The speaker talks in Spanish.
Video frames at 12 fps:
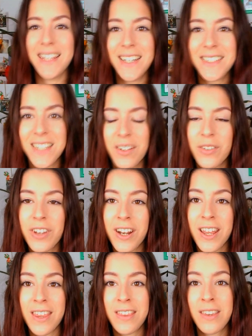Y el segundo
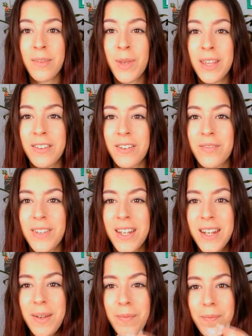agradecimiento
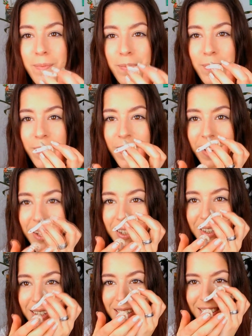viene por
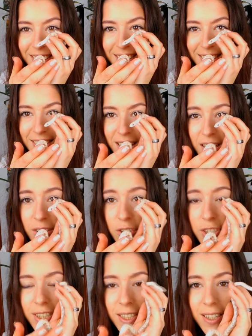esta
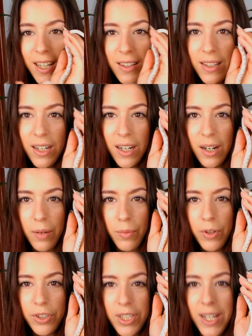cosita tan
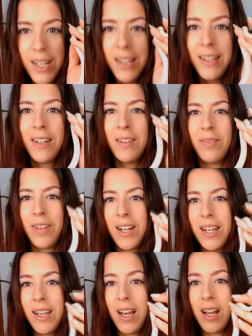hermosa,
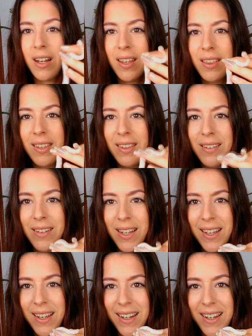¿vale? Ha crecido,
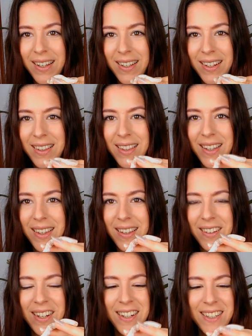¿eh? Ha crecido.